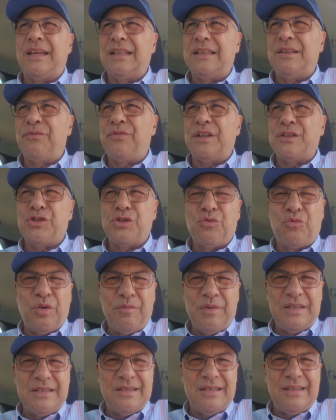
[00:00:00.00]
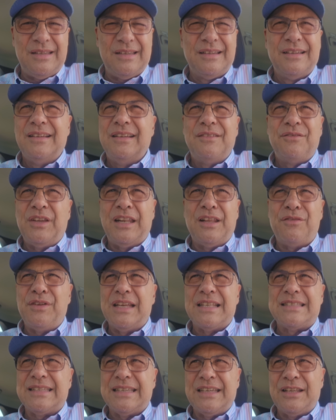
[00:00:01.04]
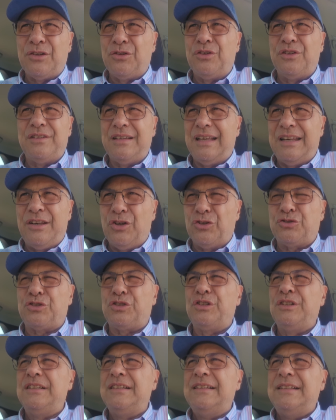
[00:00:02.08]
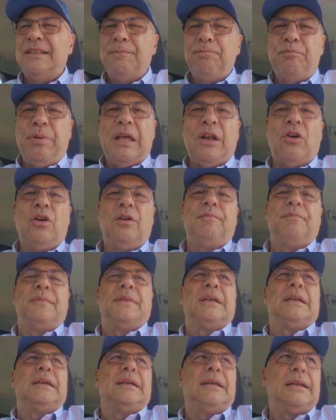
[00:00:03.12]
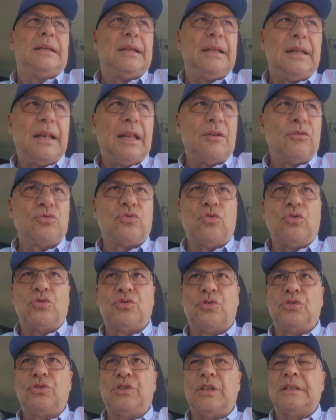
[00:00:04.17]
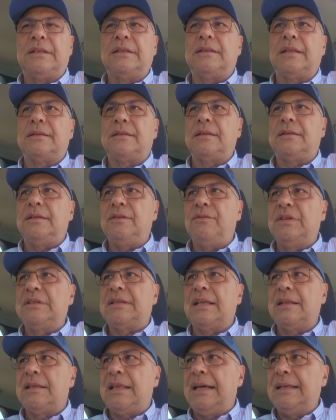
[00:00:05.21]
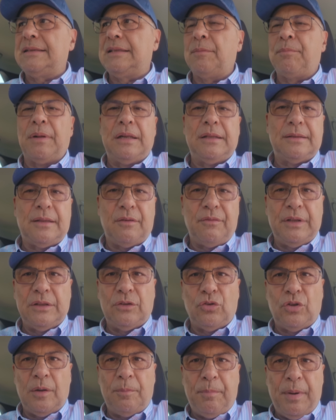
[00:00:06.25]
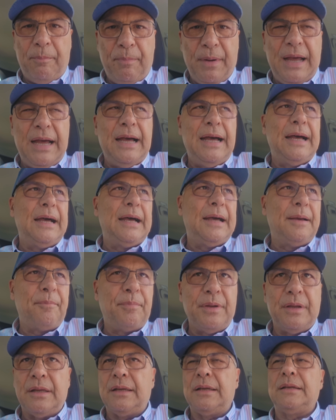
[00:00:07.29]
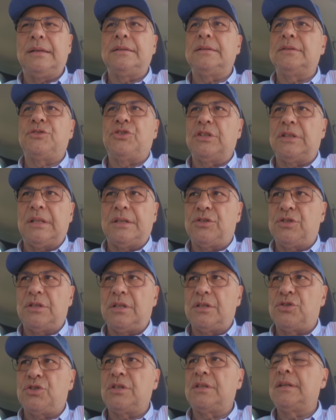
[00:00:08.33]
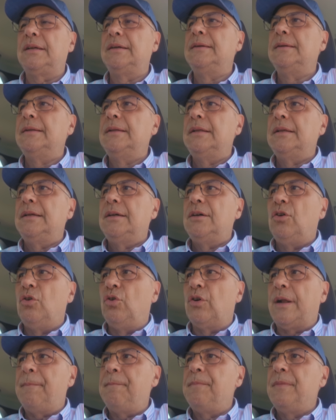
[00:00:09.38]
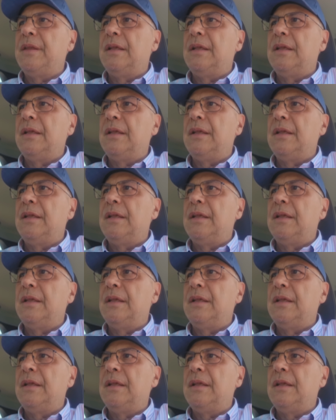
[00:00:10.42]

che da fra 5 mesi viene via zero è il nostro. Però eh, l'anno scorso ci sono state trattative saltate per l'intervento del papà, eccetera, eccetera, eccetera. Ora,